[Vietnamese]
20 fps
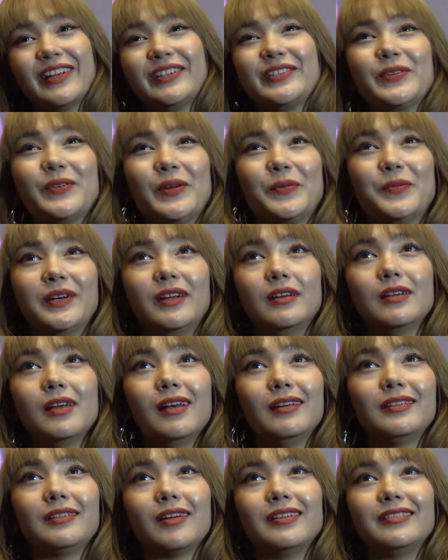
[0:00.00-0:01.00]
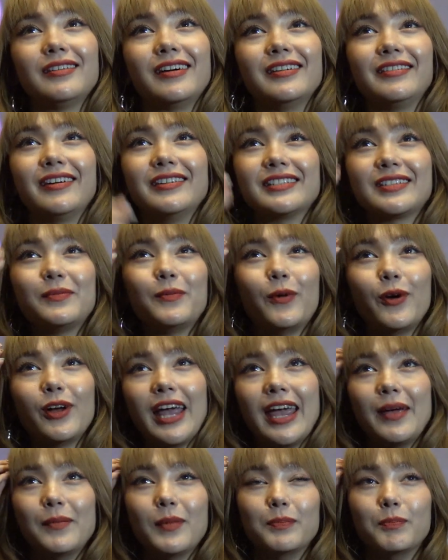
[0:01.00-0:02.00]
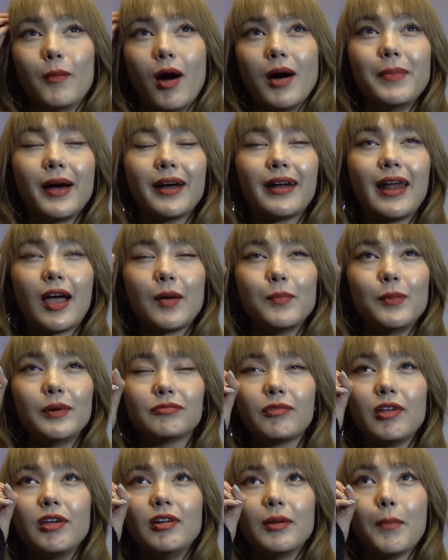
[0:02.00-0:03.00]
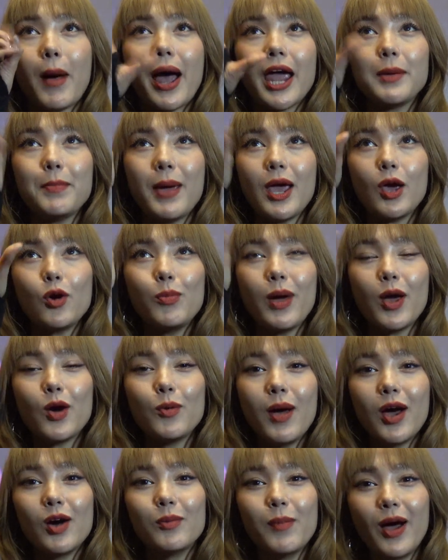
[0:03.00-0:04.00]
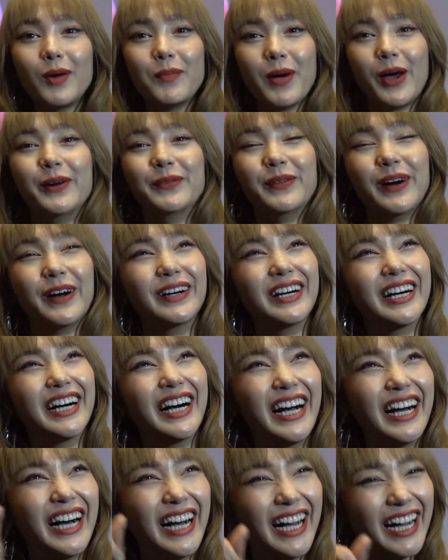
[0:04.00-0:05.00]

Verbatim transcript: nói chung là mình đó trời trời trời xong mỗi ngày mà mở mắt ra cái tiền nó bay béo béo béo béo béo